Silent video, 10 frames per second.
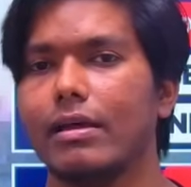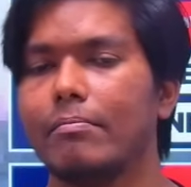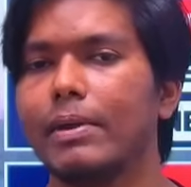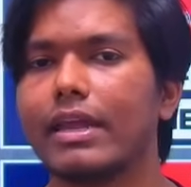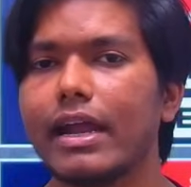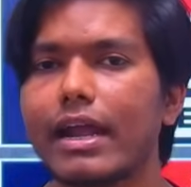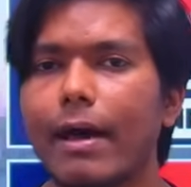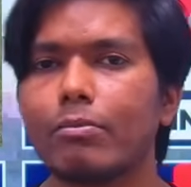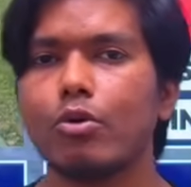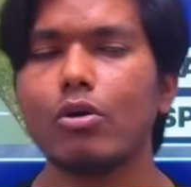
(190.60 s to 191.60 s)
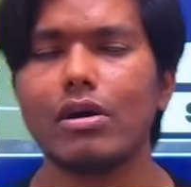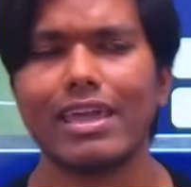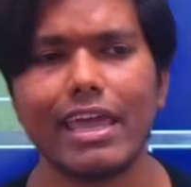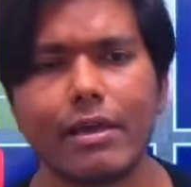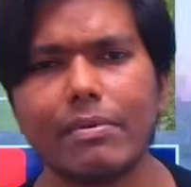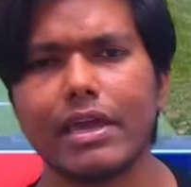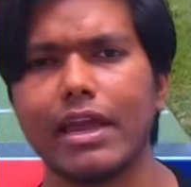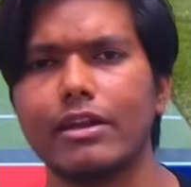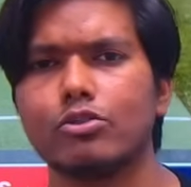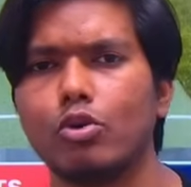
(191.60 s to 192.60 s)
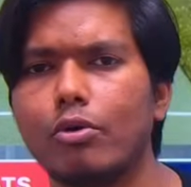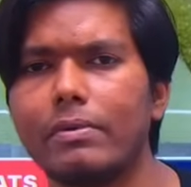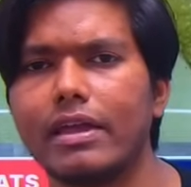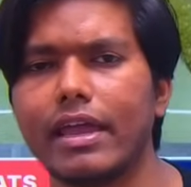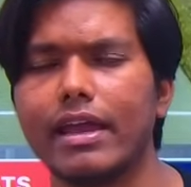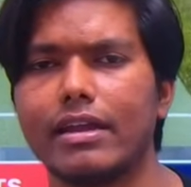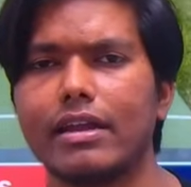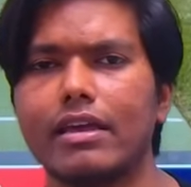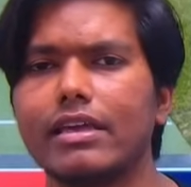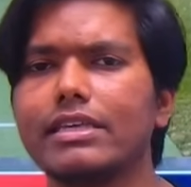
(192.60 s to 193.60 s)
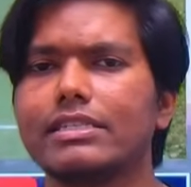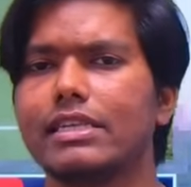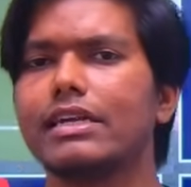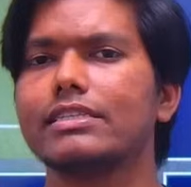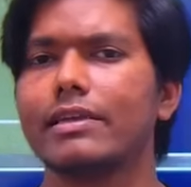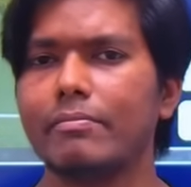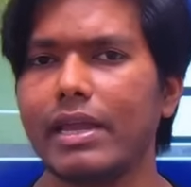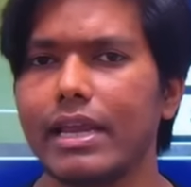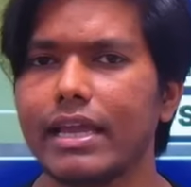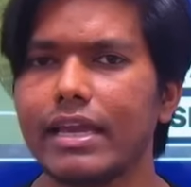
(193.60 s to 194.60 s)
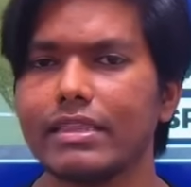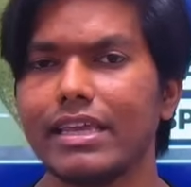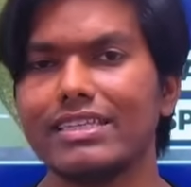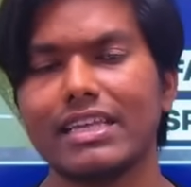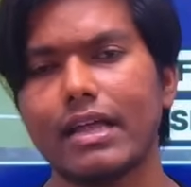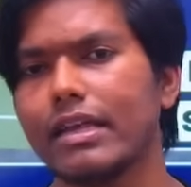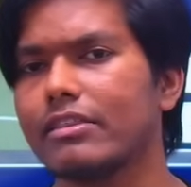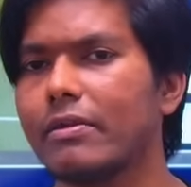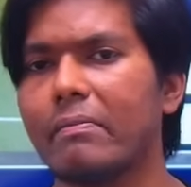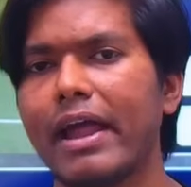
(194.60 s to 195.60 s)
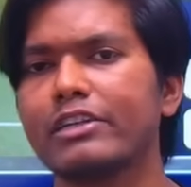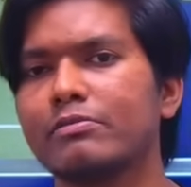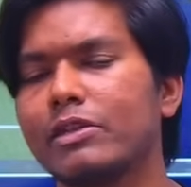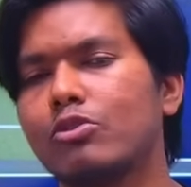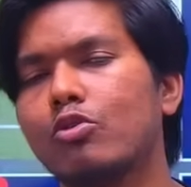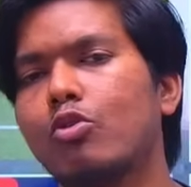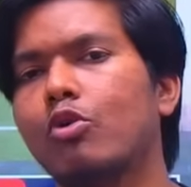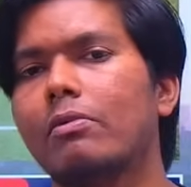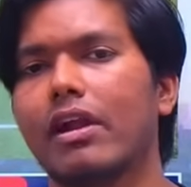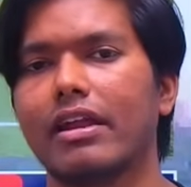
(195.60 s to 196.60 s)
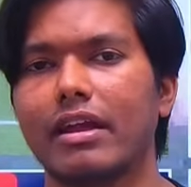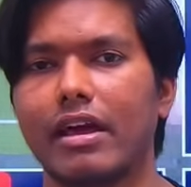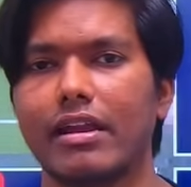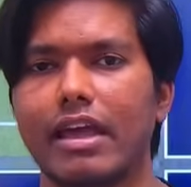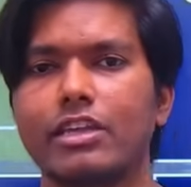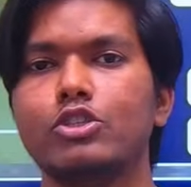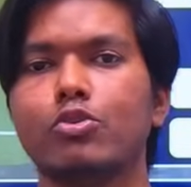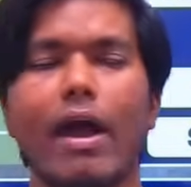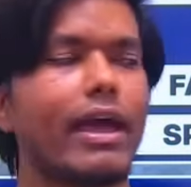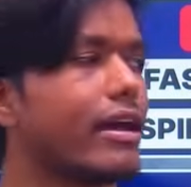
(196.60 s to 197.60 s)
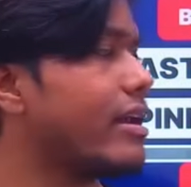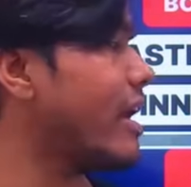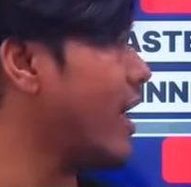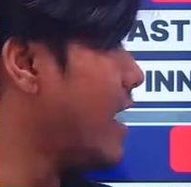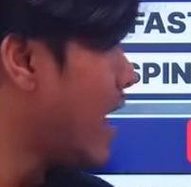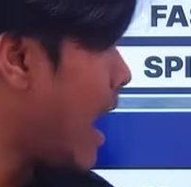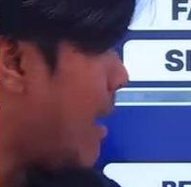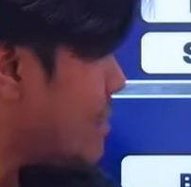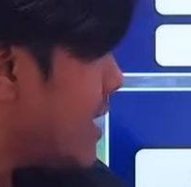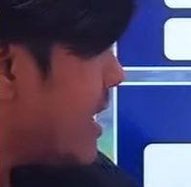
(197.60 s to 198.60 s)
विकेट आपको एक विकेट दो विकेट इस तरह से मेनली गिरते हैं ज्यादातर बैट्समैन तो खूब रन कर रहे हैं इंजॉय कर रहे हैं आप ये